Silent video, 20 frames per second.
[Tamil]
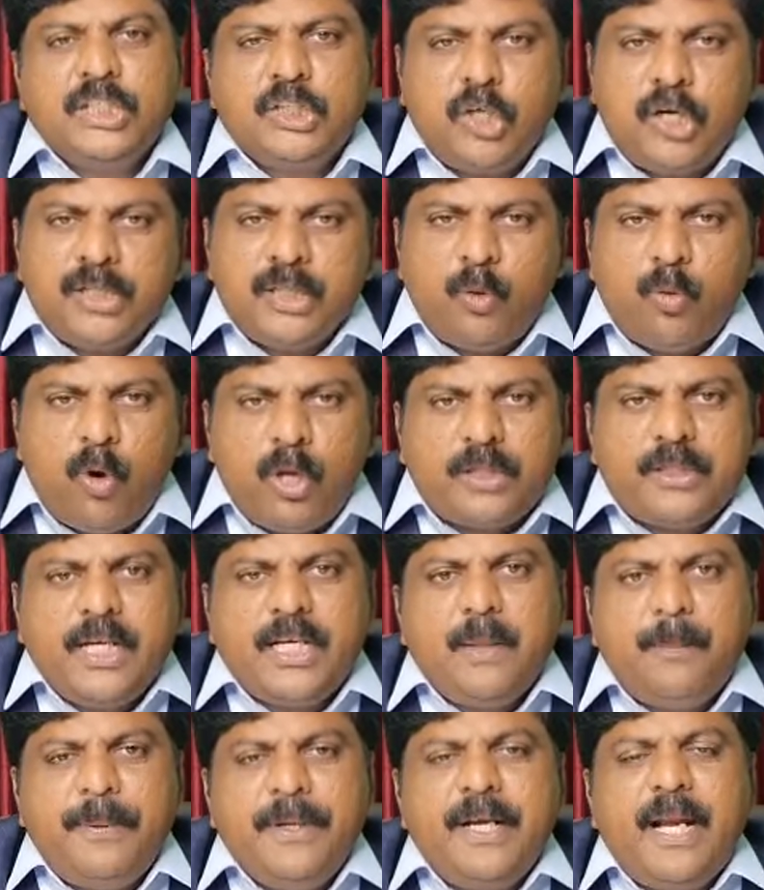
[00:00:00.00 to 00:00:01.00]
ஸோ இந்த
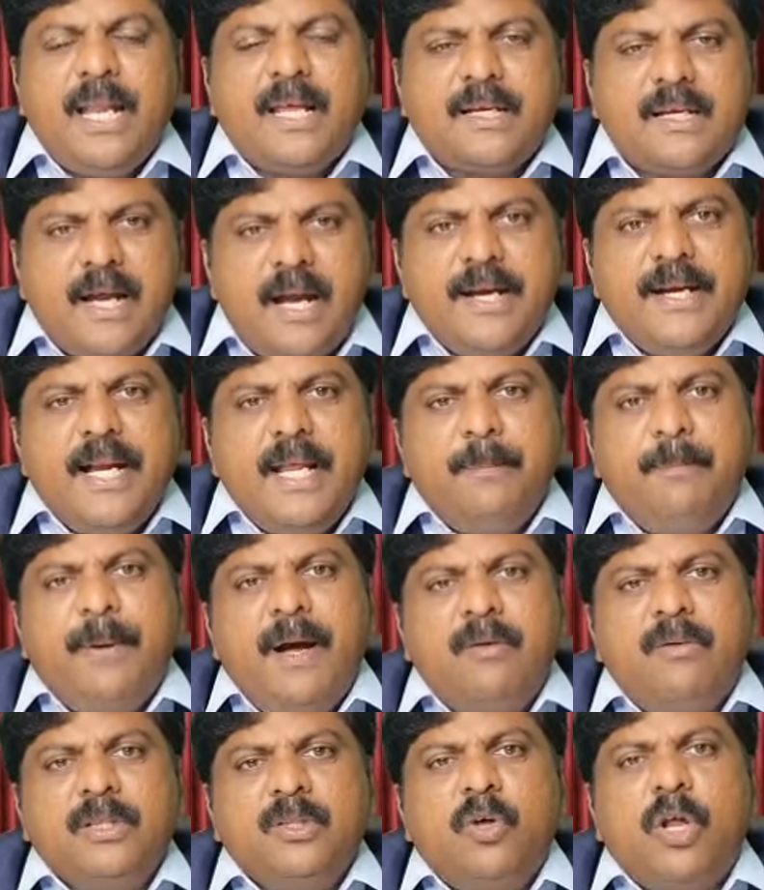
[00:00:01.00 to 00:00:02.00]
ஒர்க்குக்கு பின்னால்
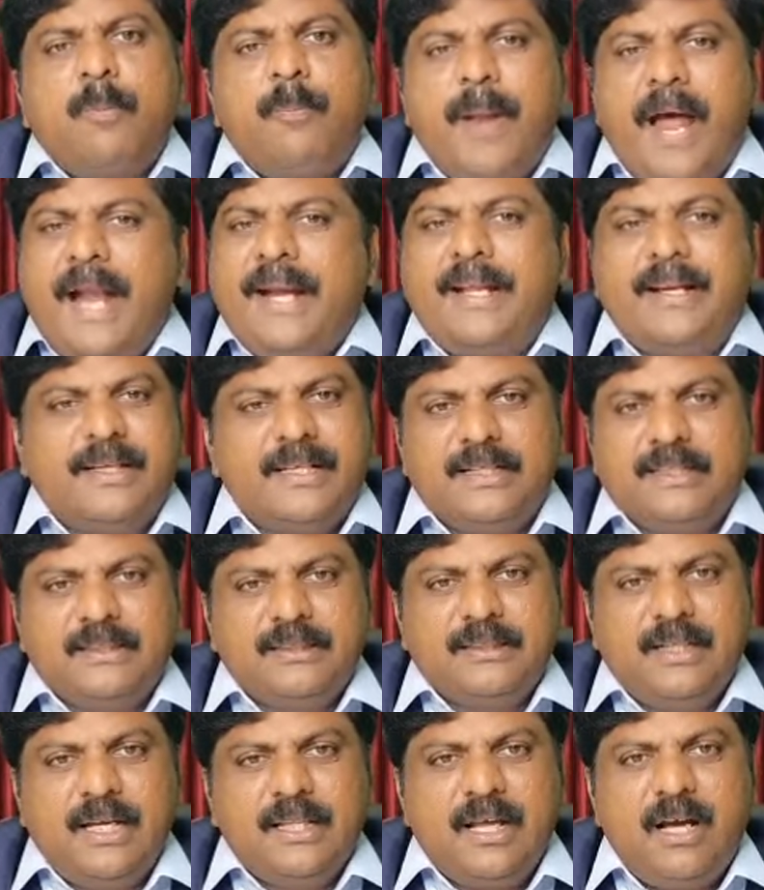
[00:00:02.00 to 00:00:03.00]
கண்டிப்பாக வந்து ஒரு பிளான் இருக்குது
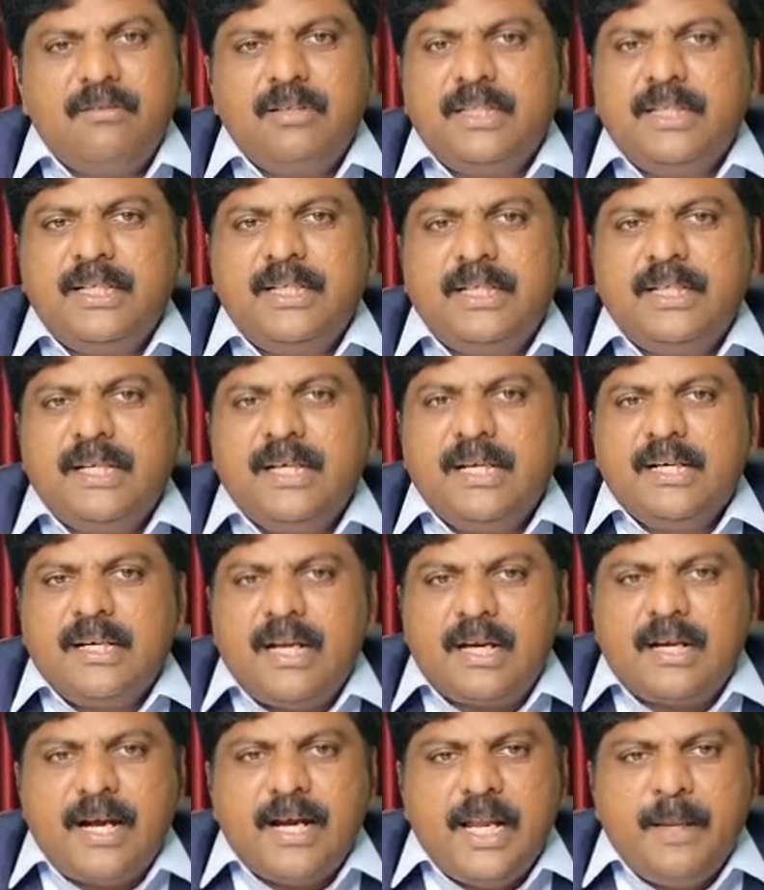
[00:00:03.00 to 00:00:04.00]
அதாவது
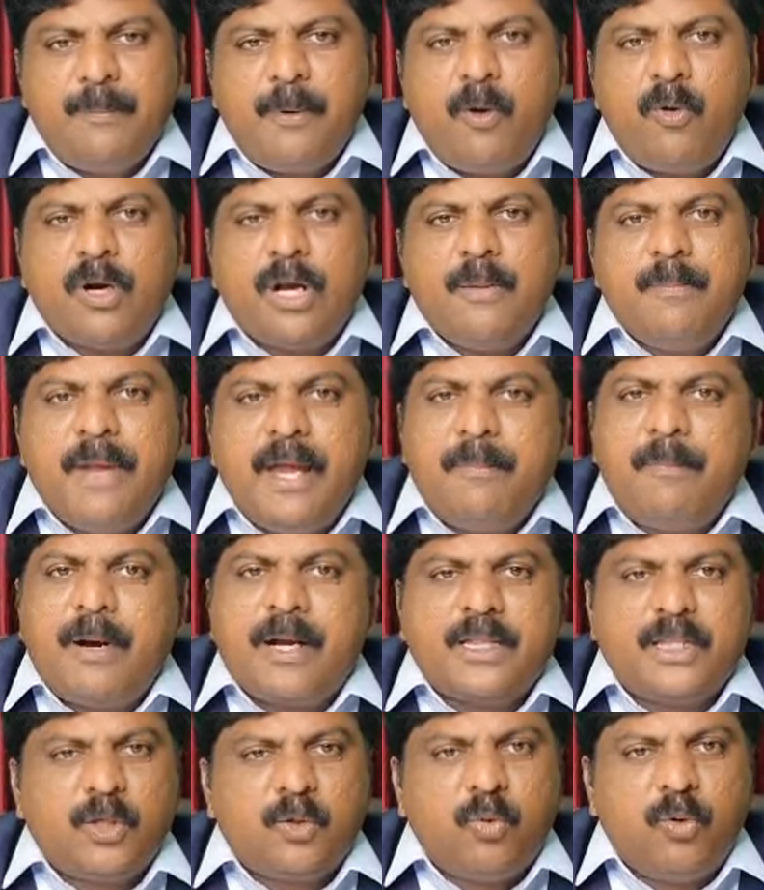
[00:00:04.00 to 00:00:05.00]
நான் கண்டிப்பாக உங்களை
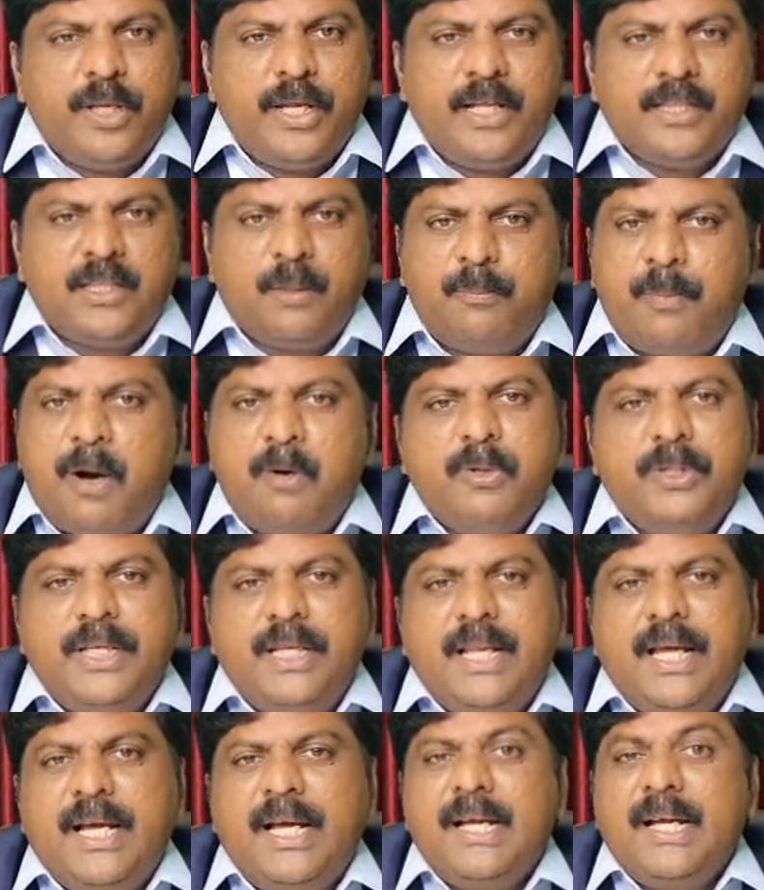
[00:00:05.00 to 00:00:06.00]
மேம்படுத்தக்கூடிய அந்த
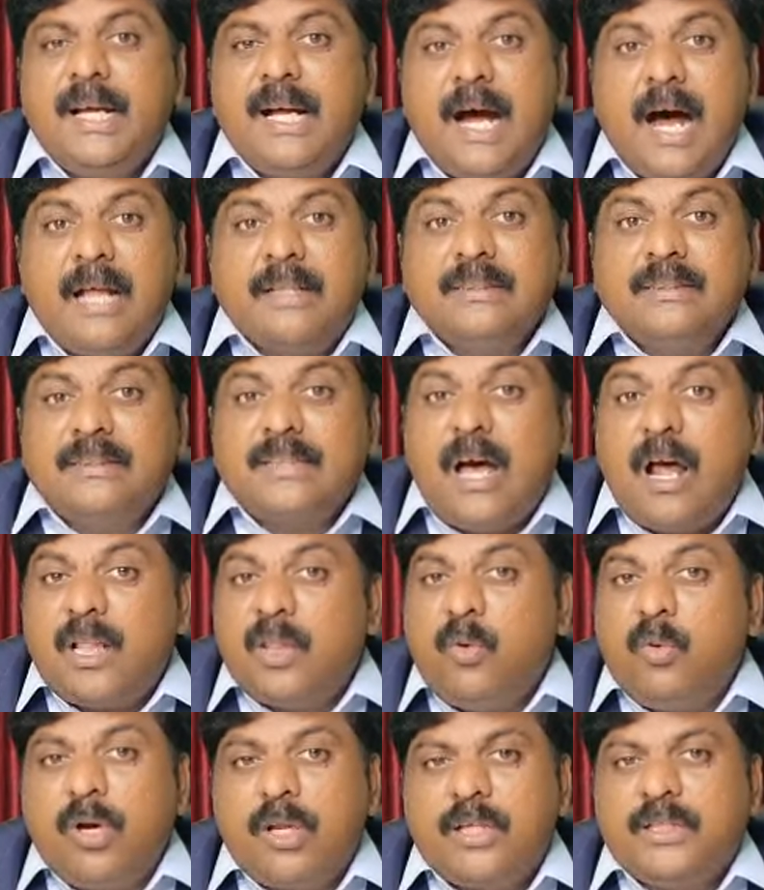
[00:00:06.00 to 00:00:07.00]
பகுதியில் அது
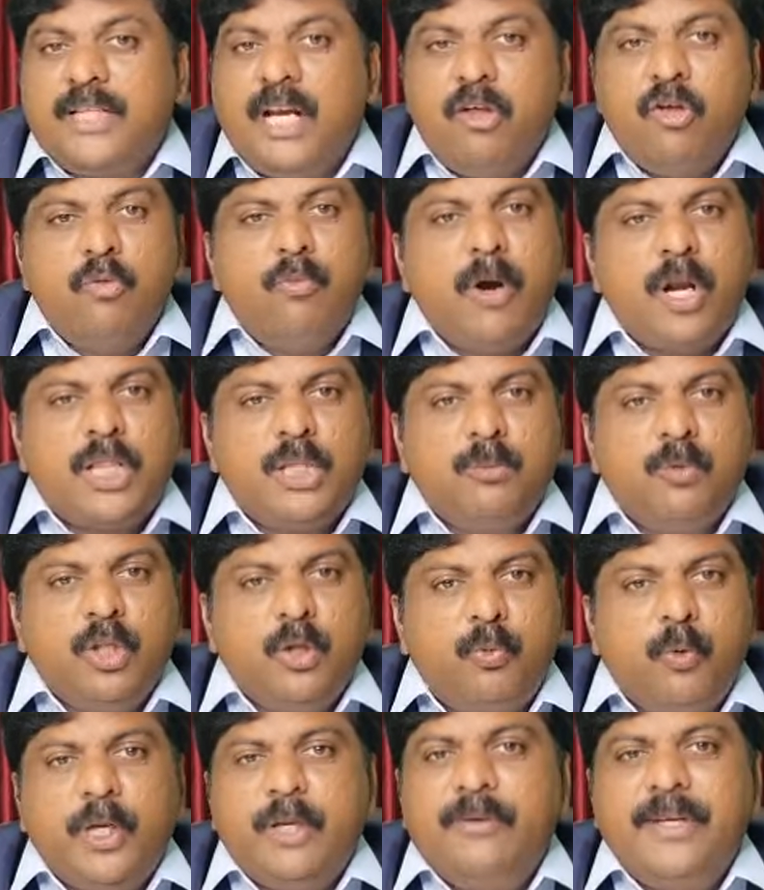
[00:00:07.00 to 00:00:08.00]
சார்ந்து உங்களுக்கு தெளிவுபடுத்தும்
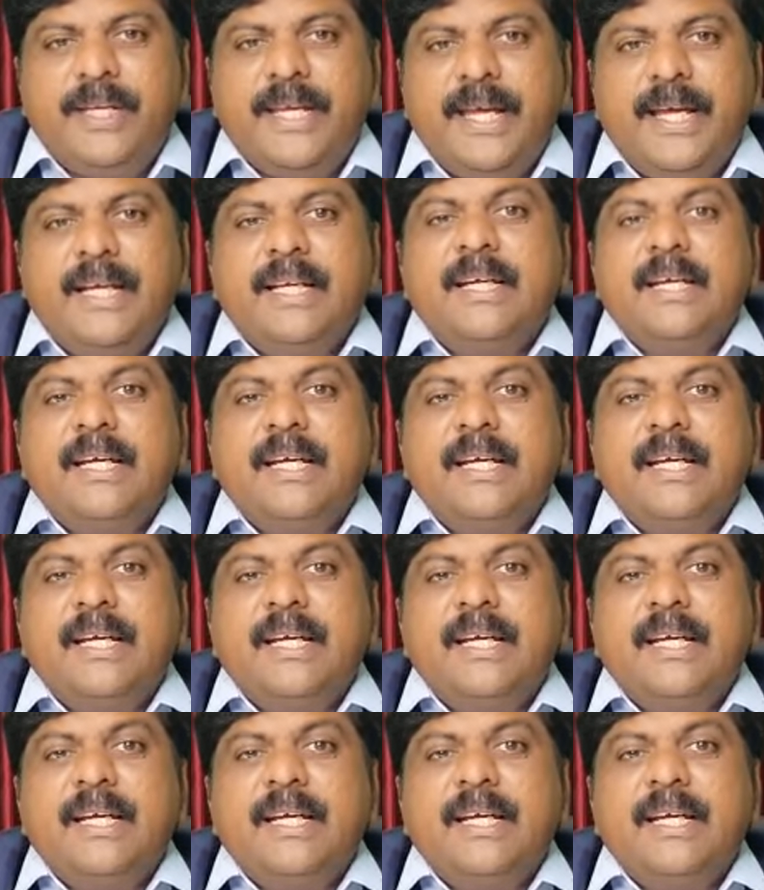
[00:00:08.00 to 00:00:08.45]
போது புரிவிங்க